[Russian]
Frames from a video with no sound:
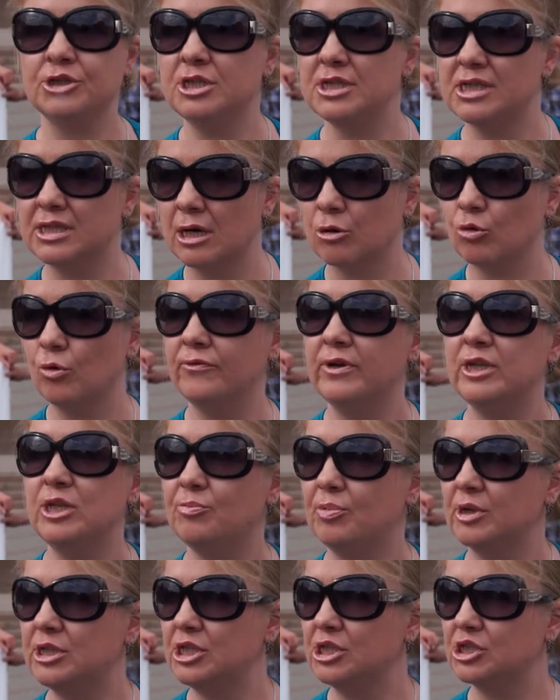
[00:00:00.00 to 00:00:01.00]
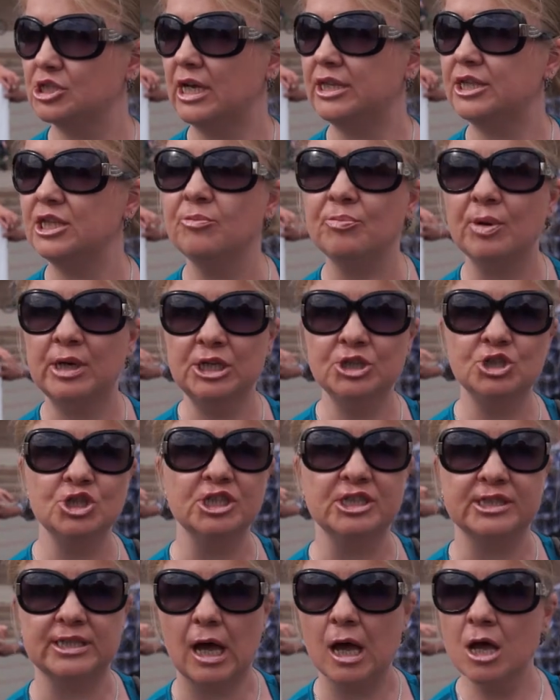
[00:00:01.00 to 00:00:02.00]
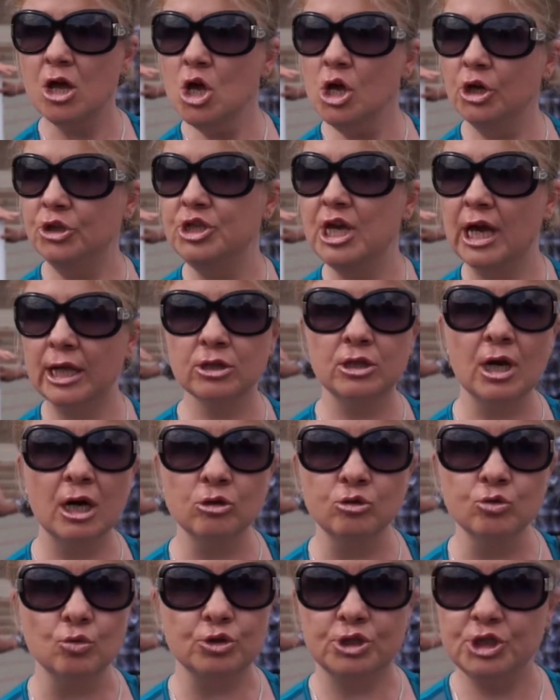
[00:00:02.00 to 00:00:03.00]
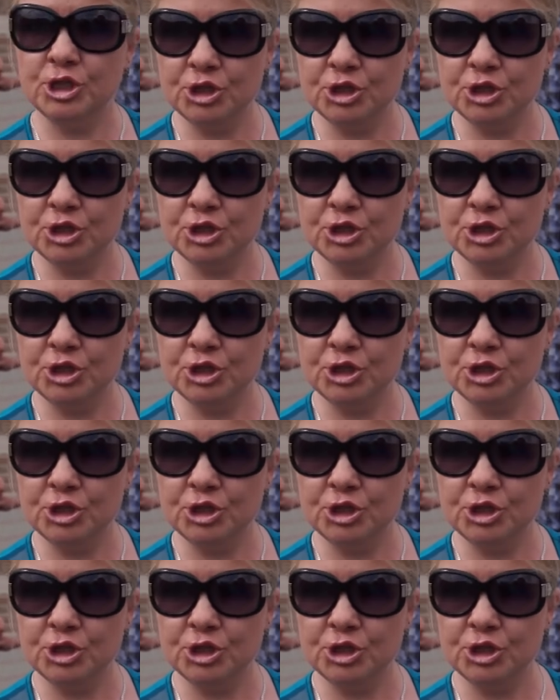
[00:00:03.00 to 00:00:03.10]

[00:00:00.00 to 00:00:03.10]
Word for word: ни здоровья не поддержать, ни полечиться, ни отдохнуть,